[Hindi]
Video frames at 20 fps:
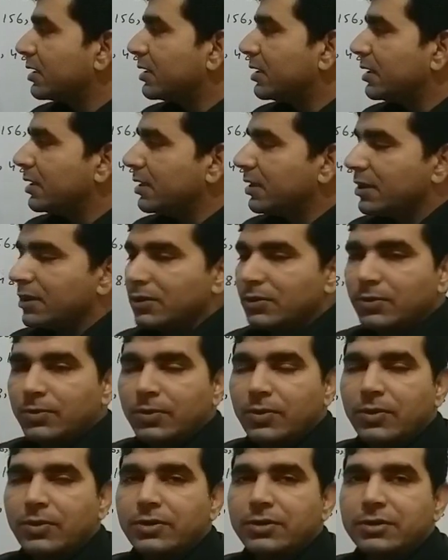कि
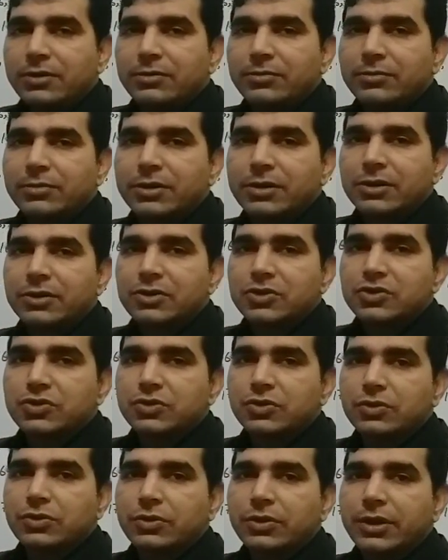वो नंबर
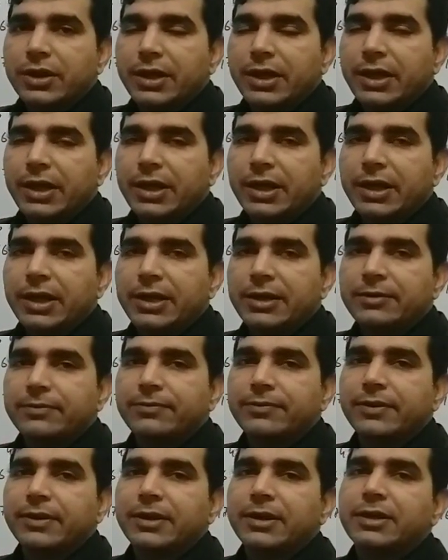जो एट
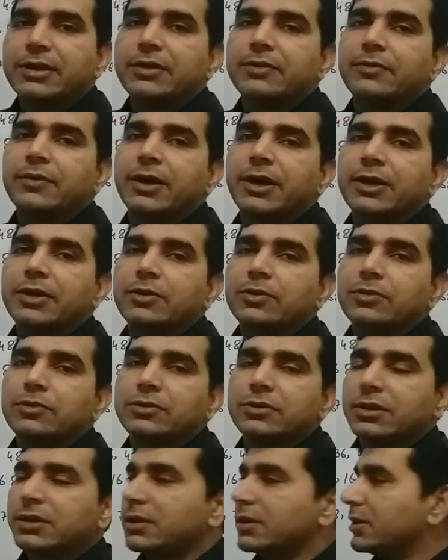पे डिवाइड
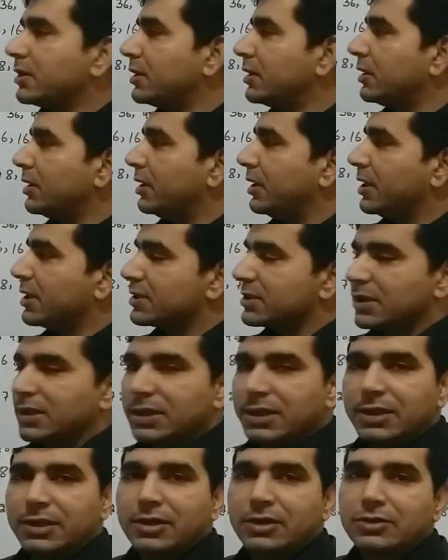होता है एक से
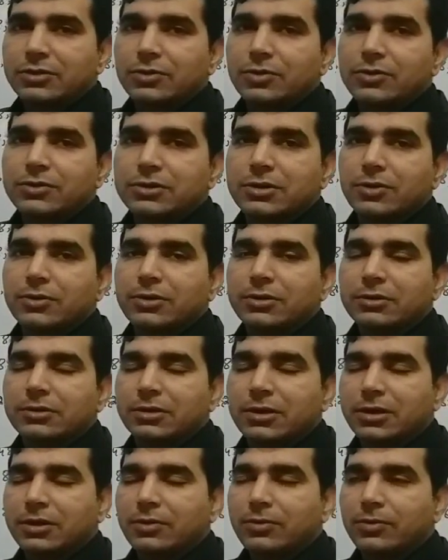लेकर दो सौ
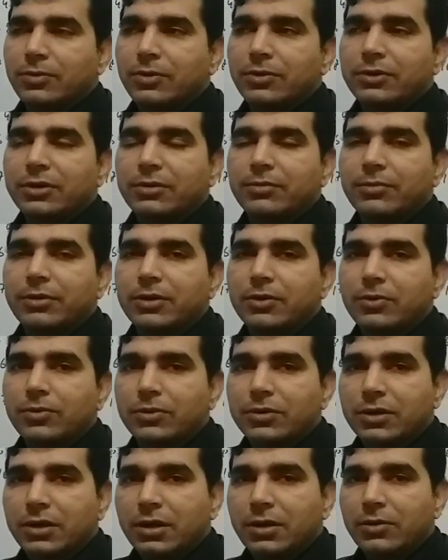तक वो नंबर
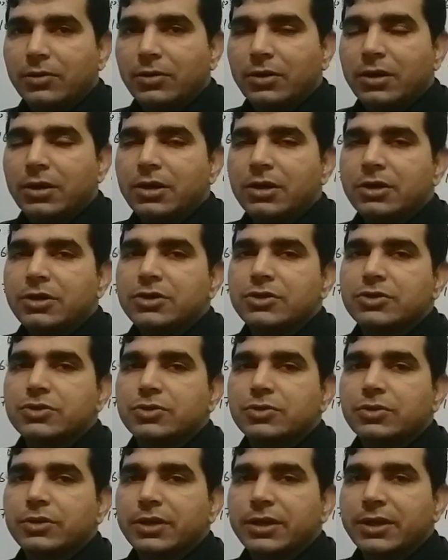उठाओ
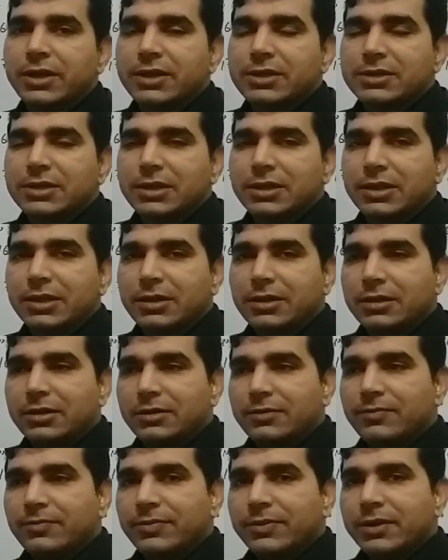जो एक से
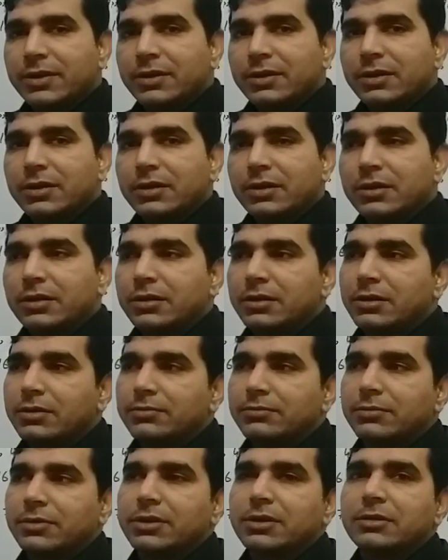लेकर आ,
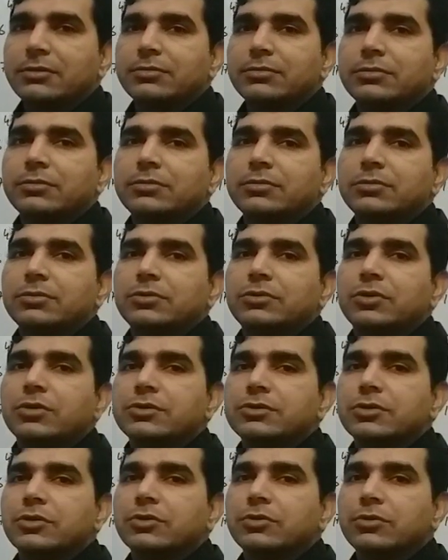मतलब
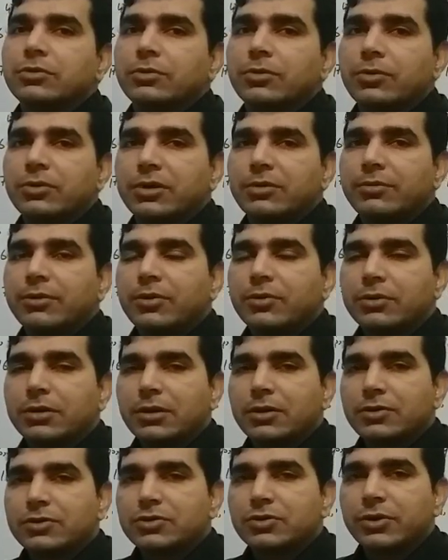दो सौ वो नंबर
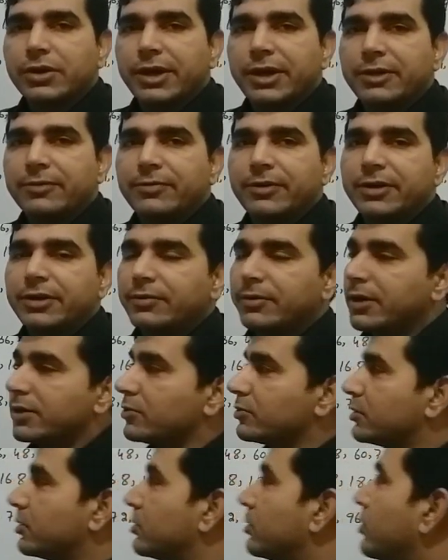उठा रहे जो एट पे डिवाइड
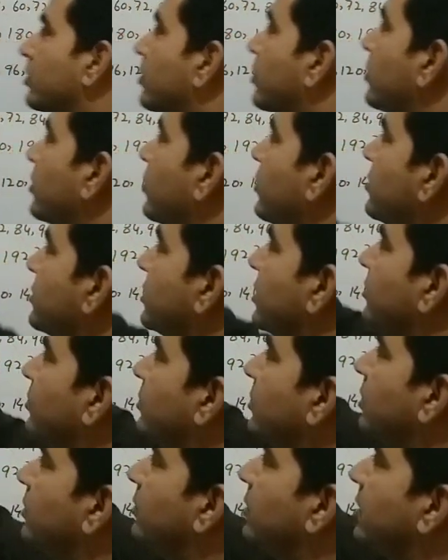होते तो कौन कौन सा
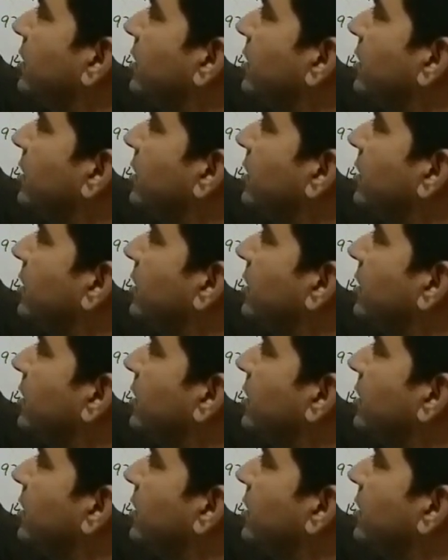नंबर